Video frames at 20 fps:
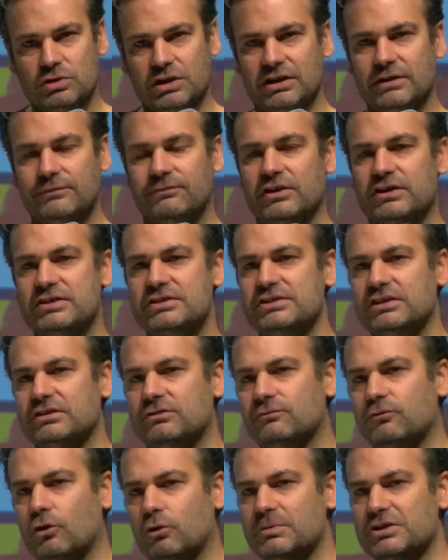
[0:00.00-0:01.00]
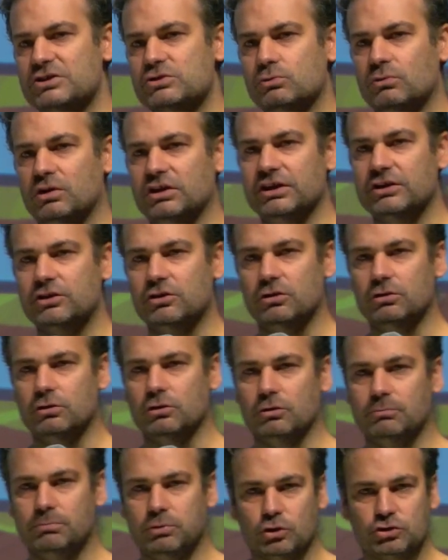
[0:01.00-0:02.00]
allé faire cette formation à l'école
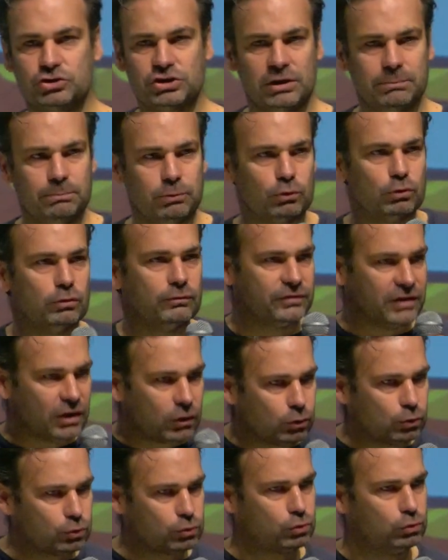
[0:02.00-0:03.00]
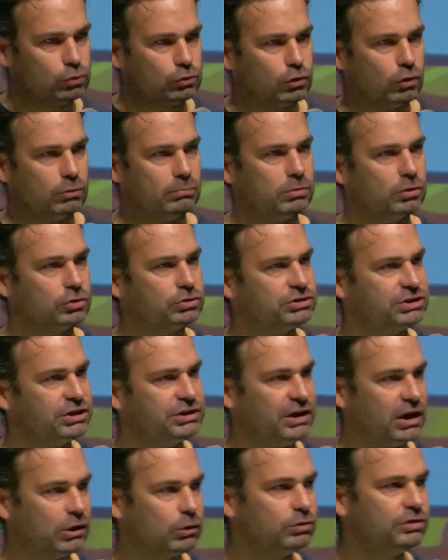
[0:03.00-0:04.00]
euh, blockchain pour devenir consultant
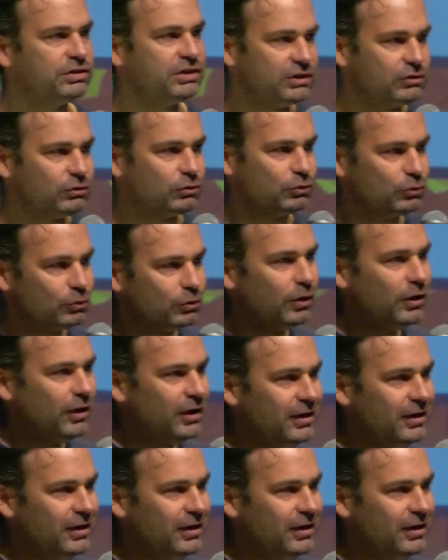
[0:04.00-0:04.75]
blockchain à côté de